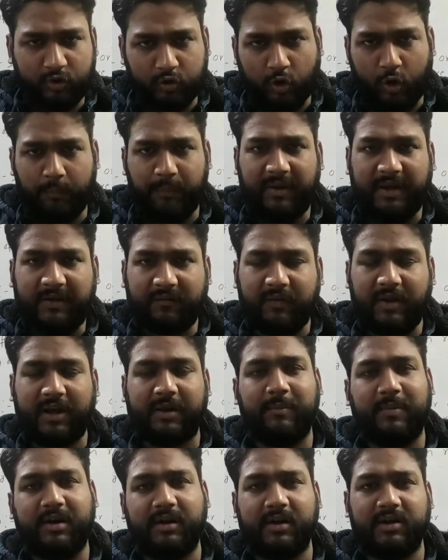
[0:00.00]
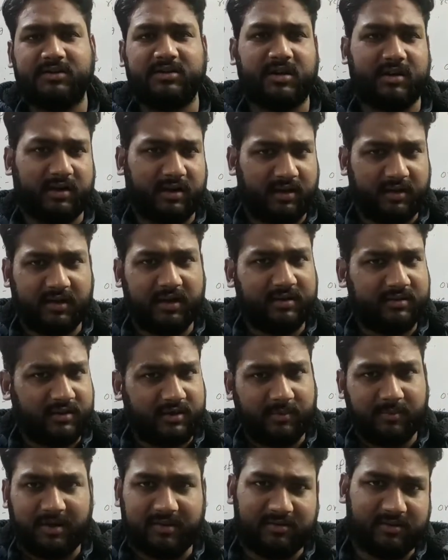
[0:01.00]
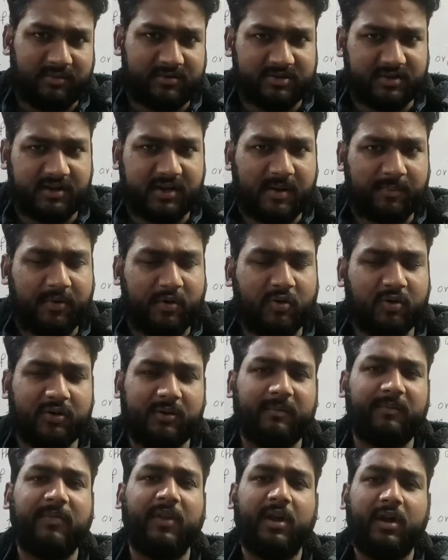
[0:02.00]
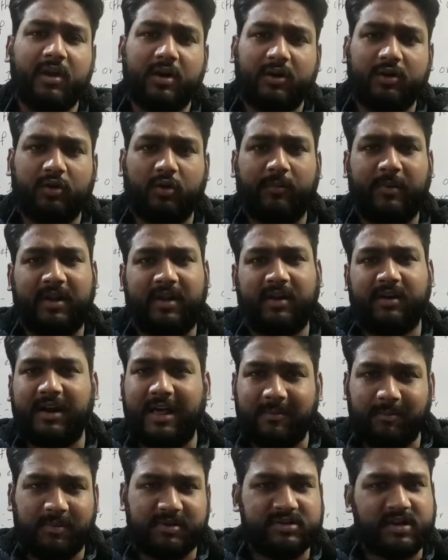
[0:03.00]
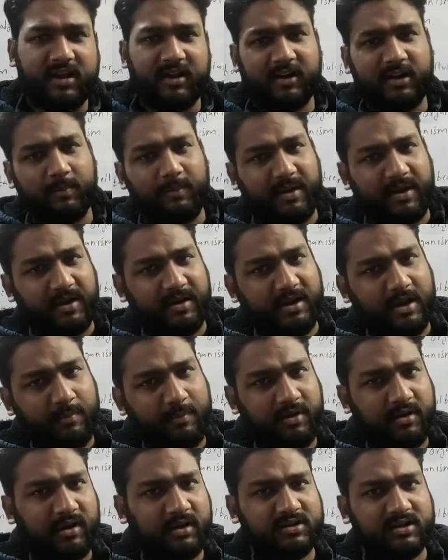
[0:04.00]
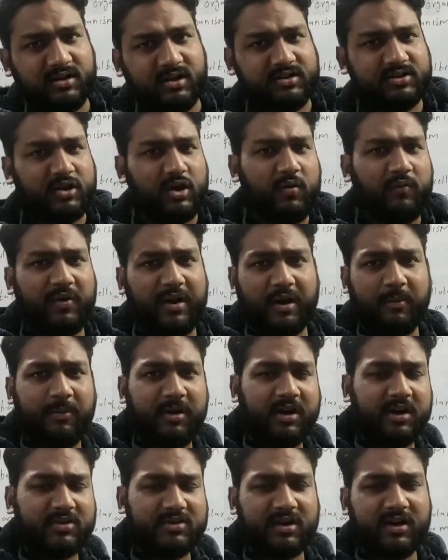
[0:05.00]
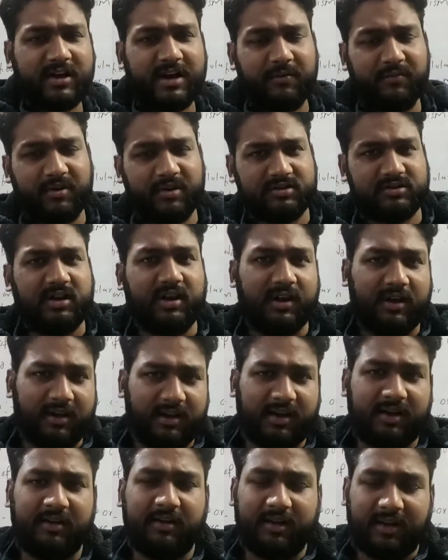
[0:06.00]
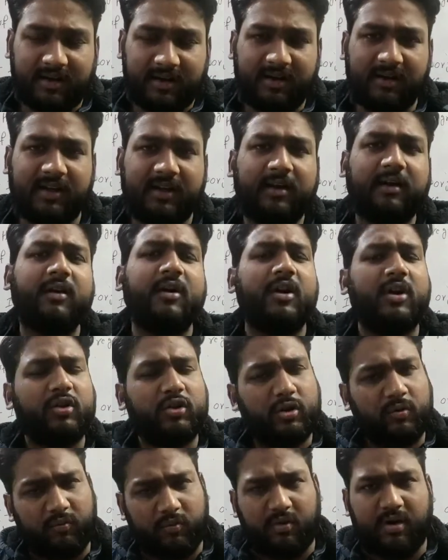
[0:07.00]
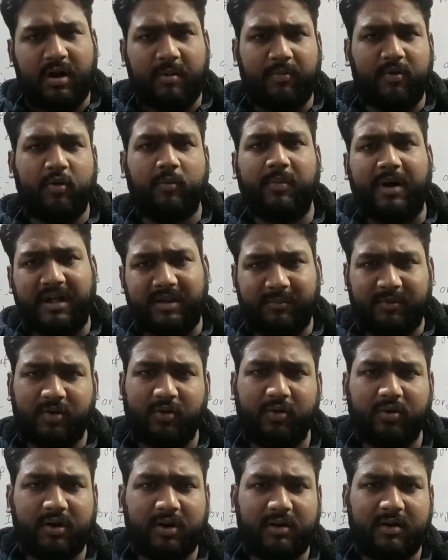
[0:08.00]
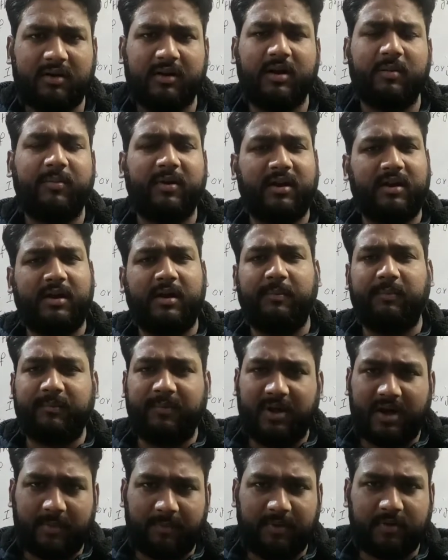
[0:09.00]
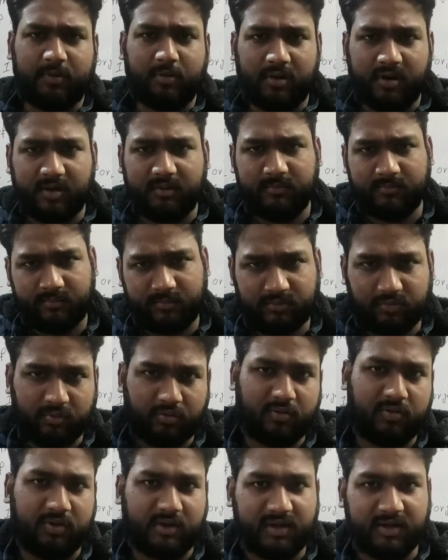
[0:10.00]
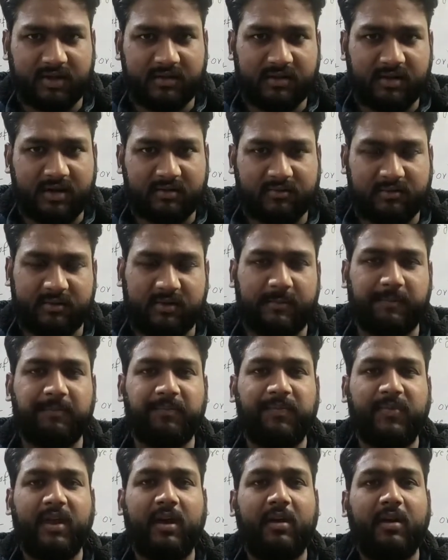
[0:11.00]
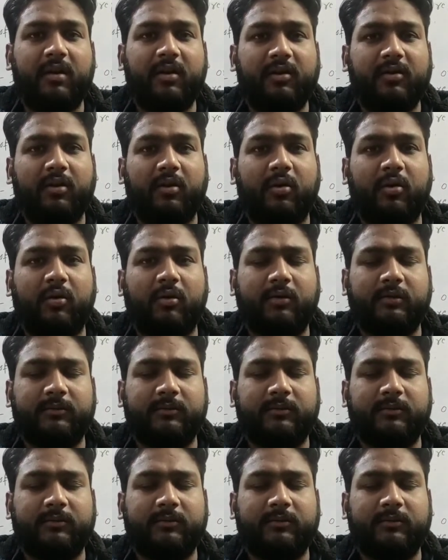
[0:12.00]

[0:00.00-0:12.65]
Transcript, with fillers: टॉपिक फ्रेगमेंटेशन ठीक है इतनी बात समझ गए आप लोग तो मैंने टाइम बचाने के लिए पहले यहाँ पे रीजनरेशन और फ्रेगमेंटेशन की डेफिनेशन लिखनी लिखनी है तो वो आप लोग बाद में नोट कर लेना पहले आप यहाँ पे थोड़ा सुनो ठीक है ध्यान से तो